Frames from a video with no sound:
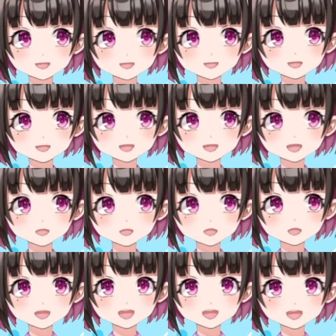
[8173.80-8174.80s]
たい、
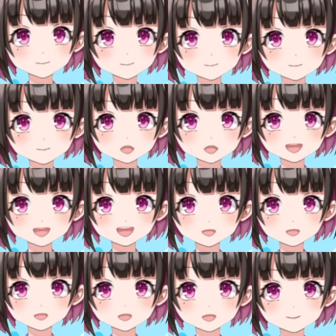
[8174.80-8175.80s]
モーベルグのシュートはミートしな
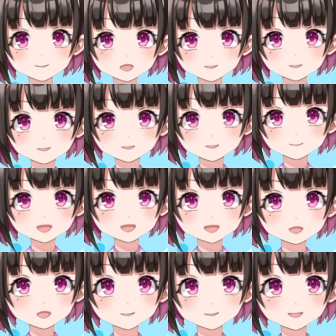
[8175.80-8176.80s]
い。取り
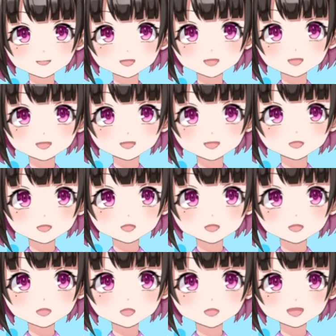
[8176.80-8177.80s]
の、まだ
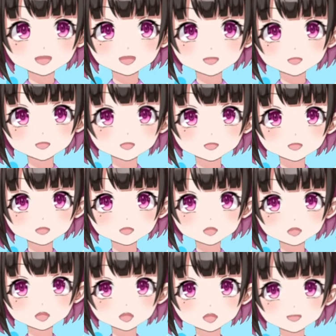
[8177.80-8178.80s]
取れ
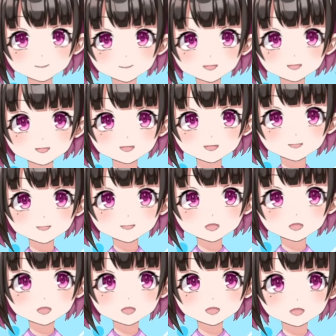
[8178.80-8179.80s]
る。笛が鳴っ
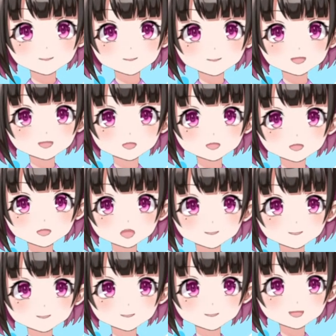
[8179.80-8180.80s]
てます。
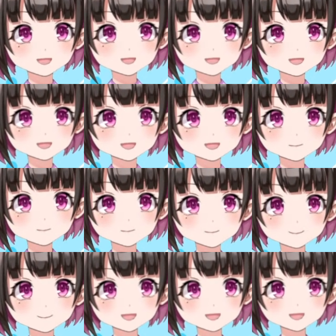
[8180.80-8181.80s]
あ、
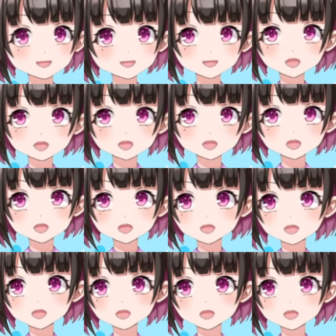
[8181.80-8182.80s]

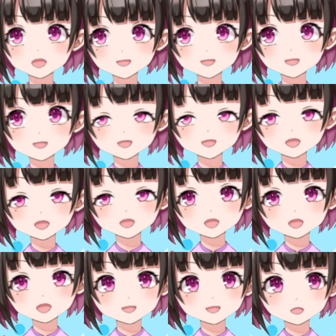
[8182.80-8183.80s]
延長
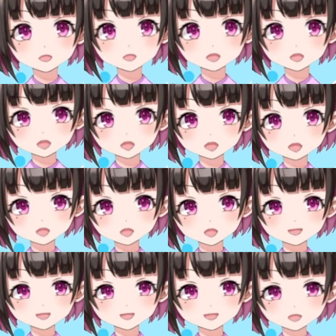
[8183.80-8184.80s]
戦の前半が
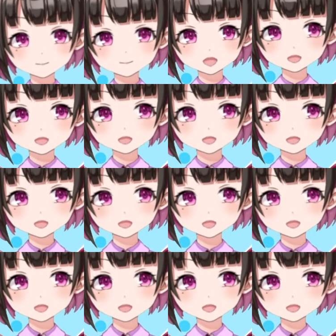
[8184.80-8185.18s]
も